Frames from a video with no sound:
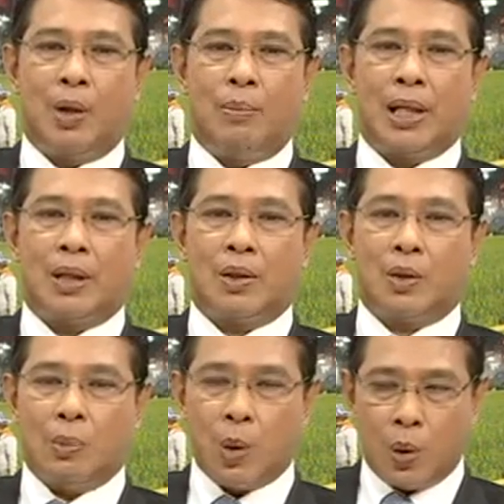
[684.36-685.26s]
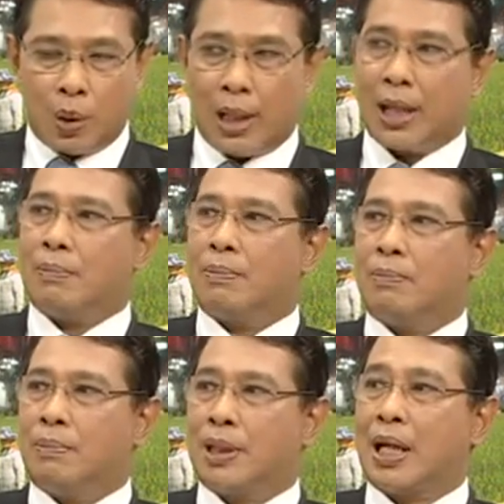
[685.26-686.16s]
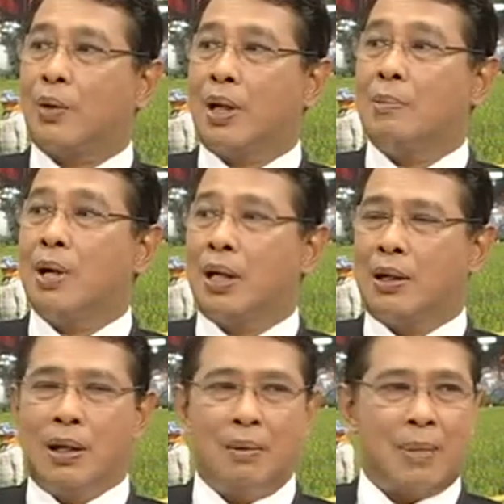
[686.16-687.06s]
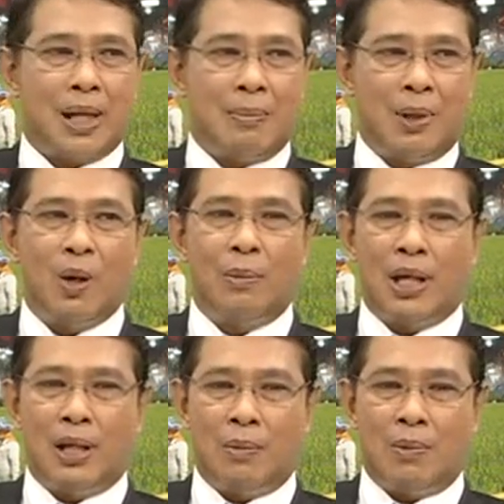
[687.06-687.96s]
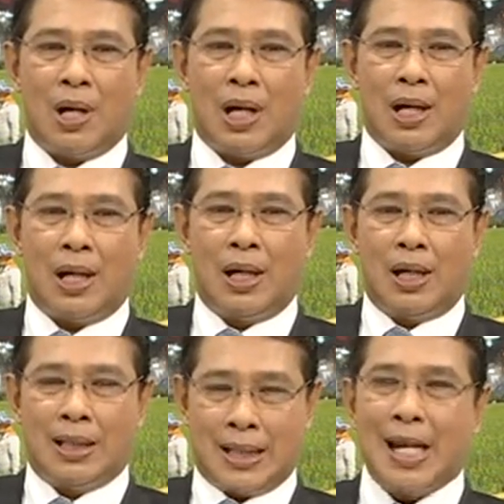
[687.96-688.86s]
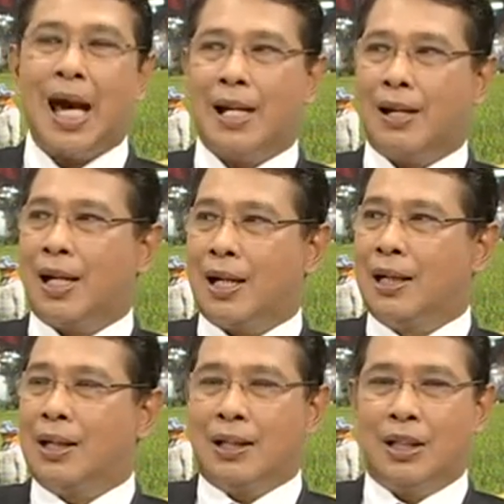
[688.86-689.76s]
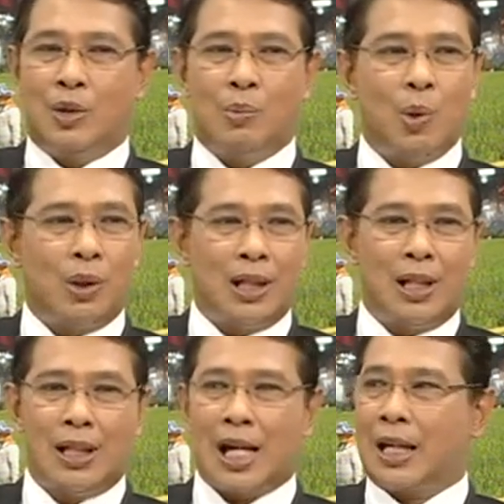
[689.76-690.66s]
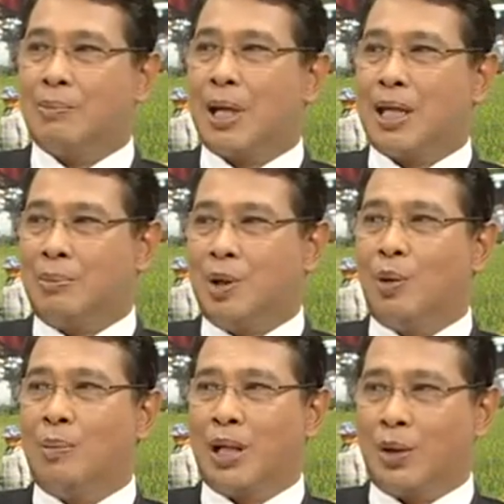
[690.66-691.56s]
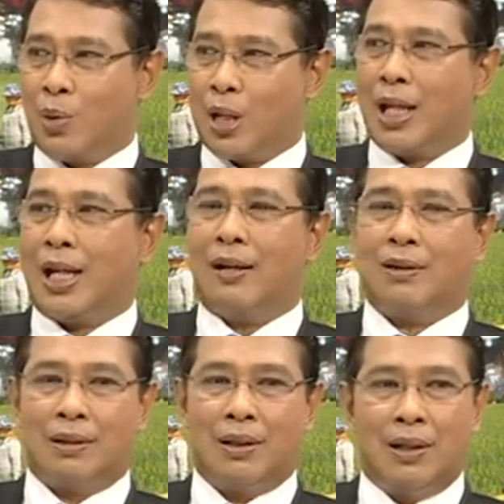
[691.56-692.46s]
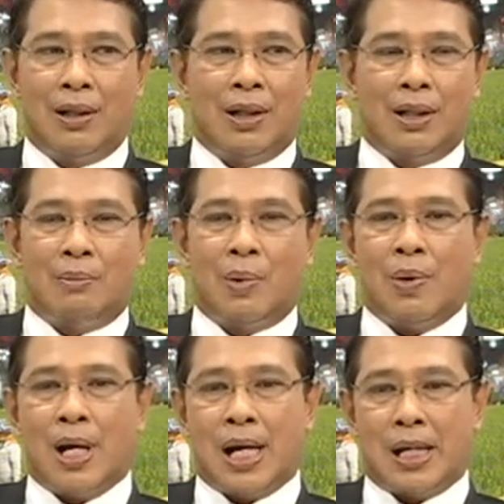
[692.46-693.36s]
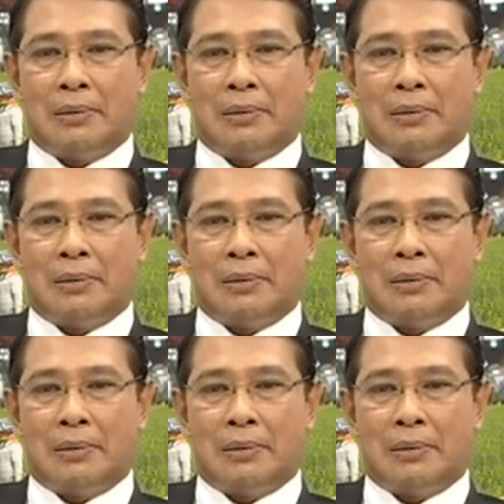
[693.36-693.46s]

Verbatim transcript: กิโลเมตรต่อชั่วโมงนะครับเพราะทางด่วนในเมือง80 กิโลเมตรนี่ผมว่าใช้ได้แล้วล่ะ1 ชั่วโมงนี้เดินทางได้80 กิโลเมตรก็โอเคแล้วเพราะว่า